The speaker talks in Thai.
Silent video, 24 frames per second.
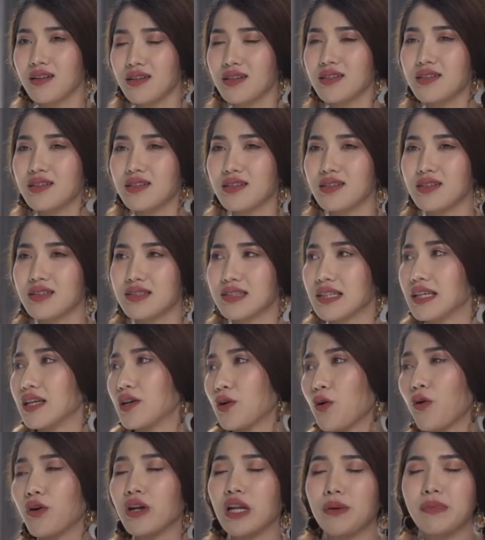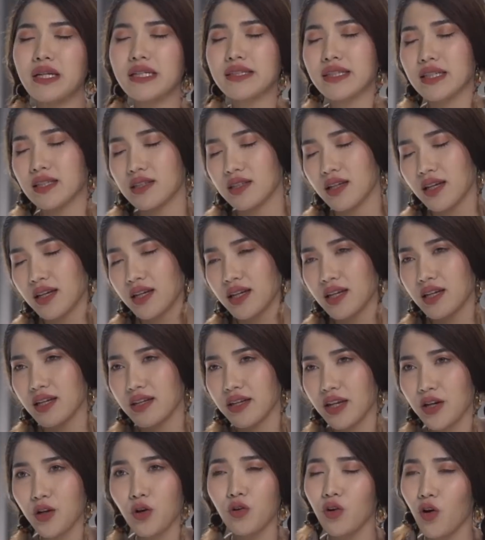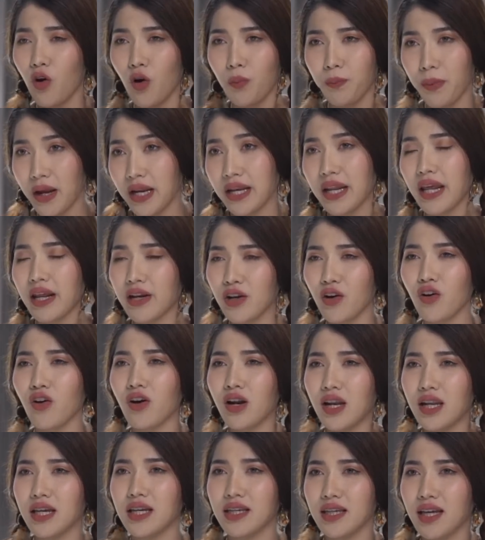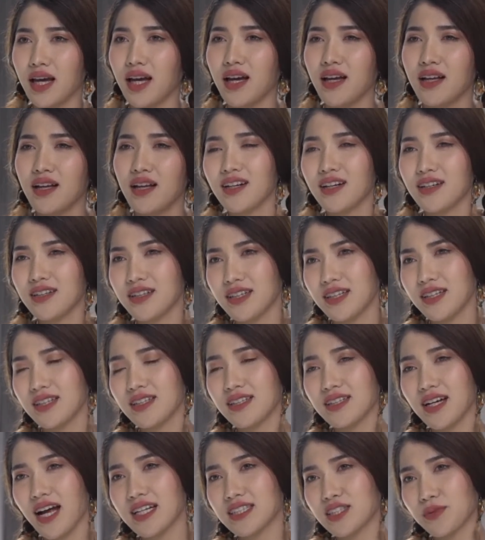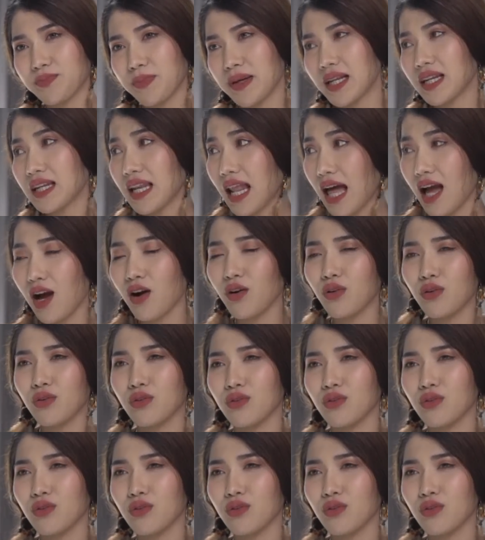คือ4คนเนี่ยมีสิทธิ์ได้โดนออกไปแน่นอนอะไรเงี้ยเฮ้ยหรืออาจจะเป็นเรา